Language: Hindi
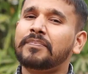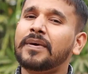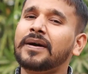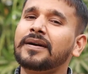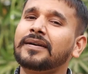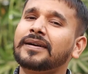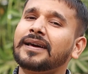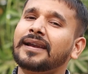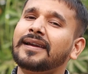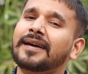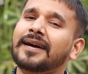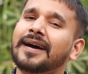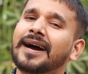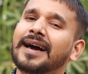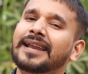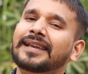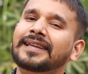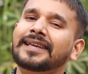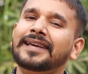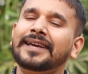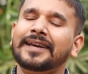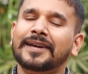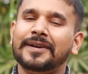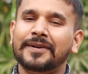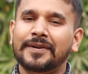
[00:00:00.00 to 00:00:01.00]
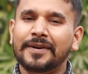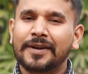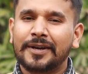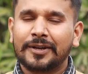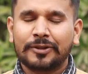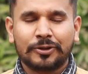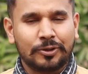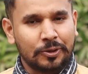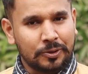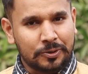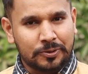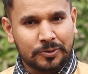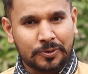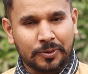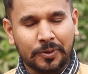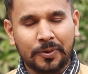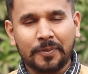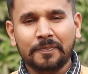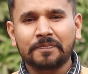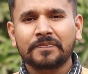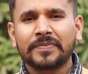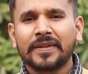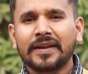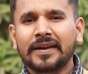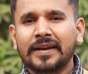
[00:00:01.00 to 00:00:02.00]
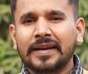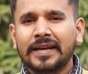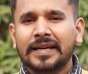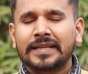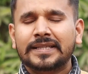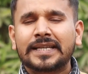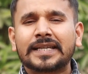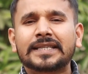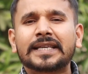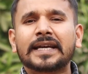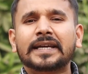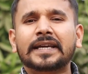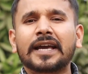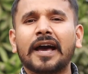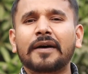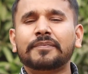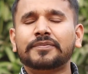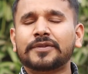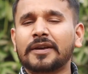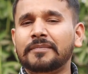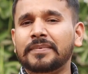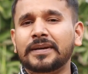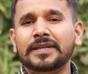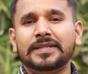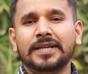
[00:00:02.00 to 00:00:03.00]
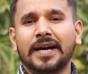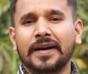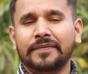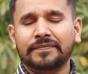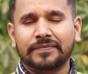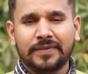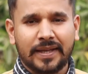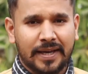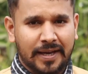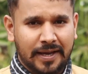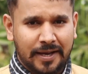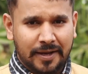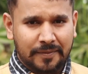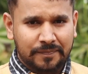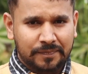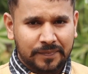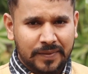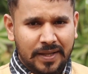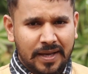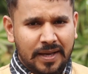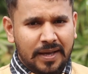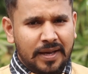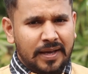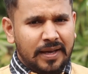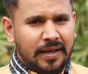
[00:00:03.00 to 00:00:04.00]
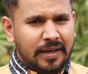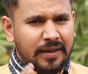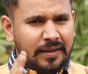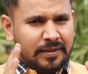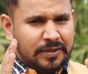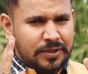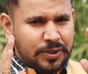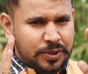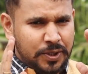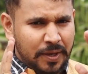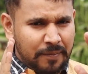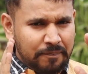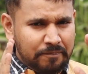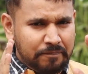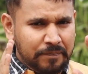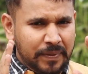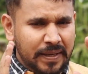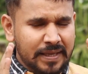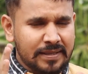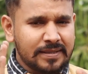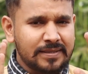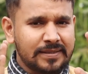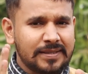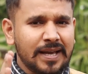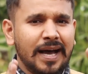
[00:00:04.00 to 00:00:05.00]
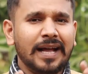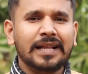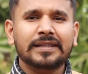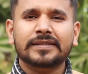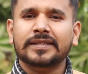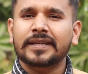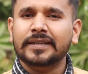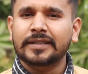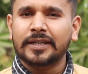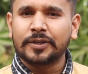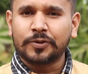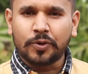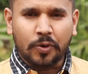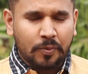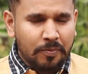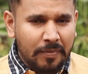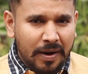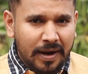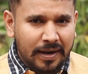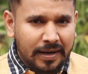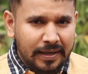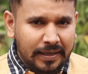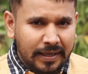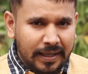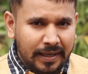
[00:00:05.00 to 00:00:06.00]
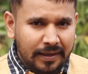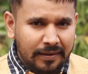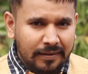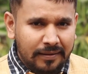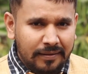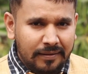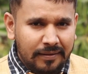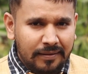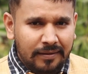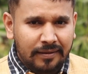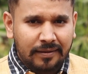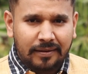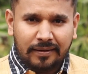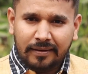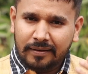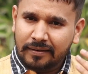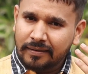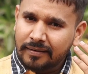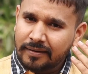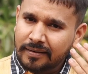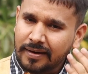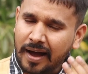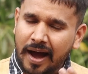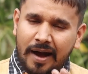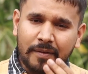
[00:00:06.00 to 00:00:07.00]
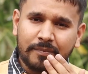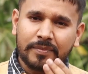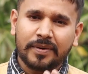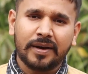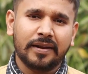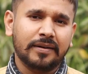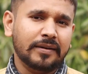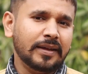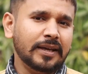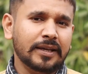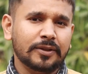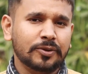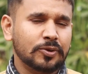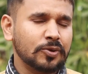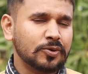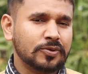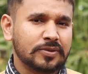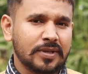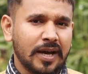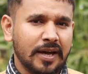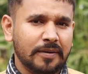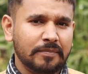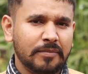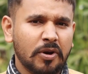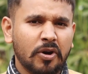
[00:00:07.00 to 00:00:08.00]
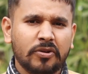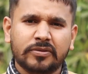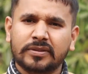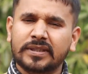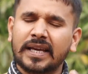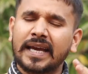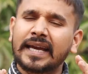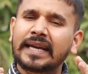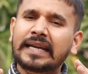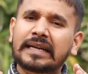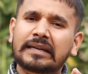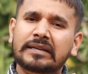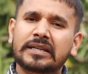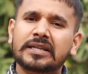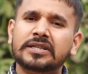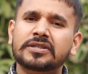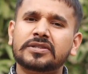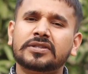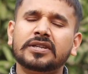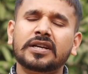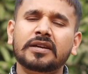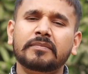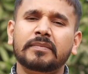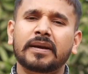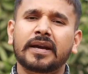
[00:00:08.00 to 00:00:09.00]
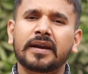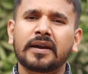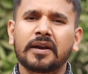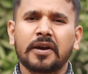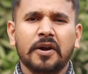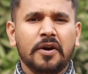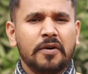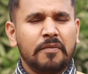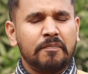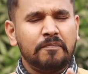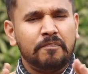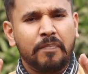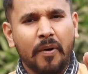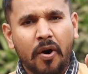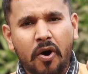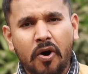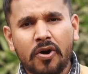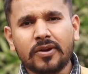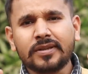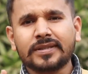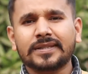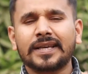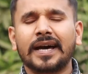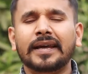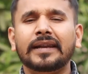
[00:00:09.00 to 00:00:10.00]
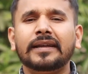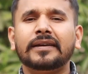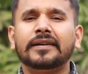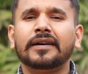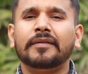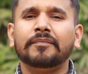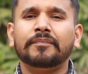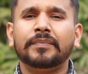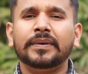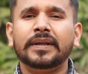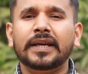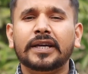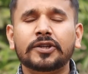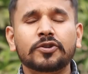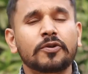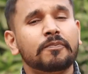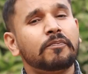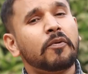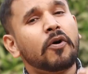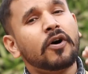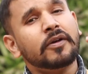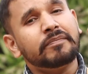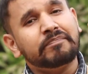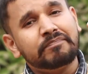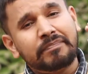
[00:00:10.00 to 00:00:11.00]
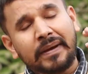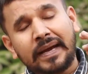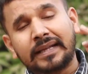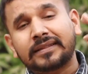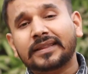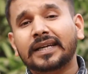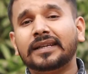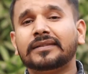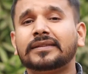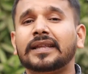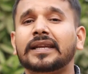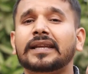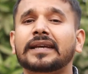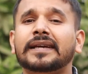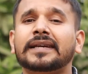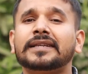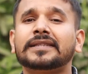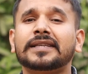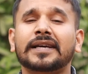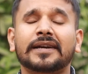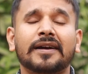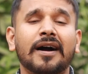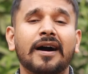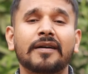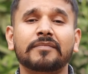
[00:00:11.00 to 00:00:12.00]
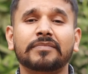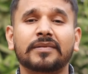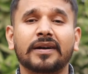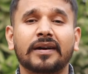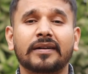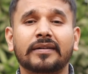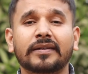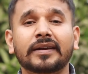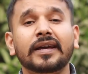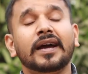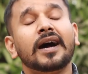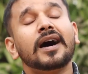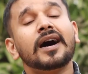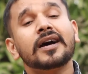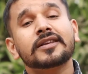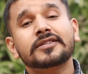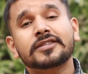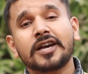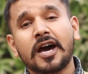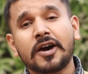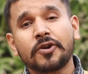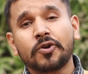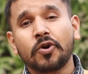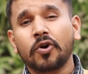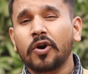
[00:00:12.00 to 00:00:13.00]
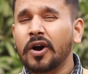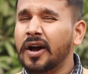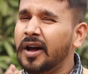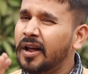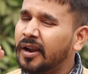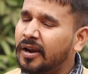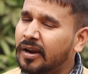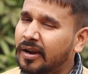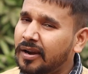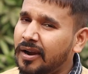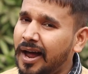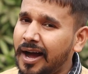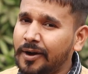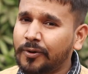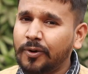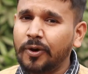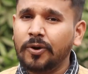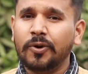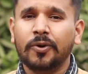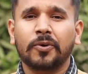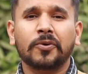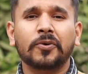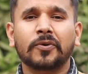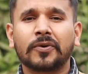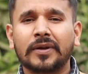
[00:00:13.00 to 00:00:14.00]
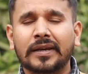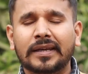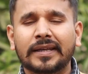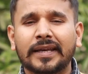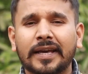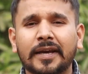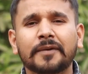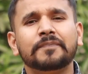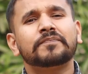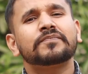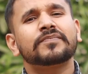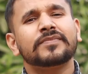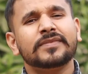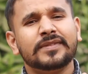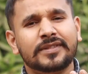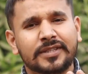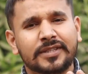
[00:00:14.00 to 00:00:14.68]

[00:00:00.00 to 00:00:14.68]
पंख लगा लिए दोस्तों जैसा कि आप सभी जानते हैं 26 साल से नेटवर्क मार्केटिंग काम कर रही हिंदुस्तान में और ये इंडस्ट्री में बहुत सारी कंपनी है जो बहुत बेहतर तरीके से काम कर रही है हजारों लाखों लोगों के लिए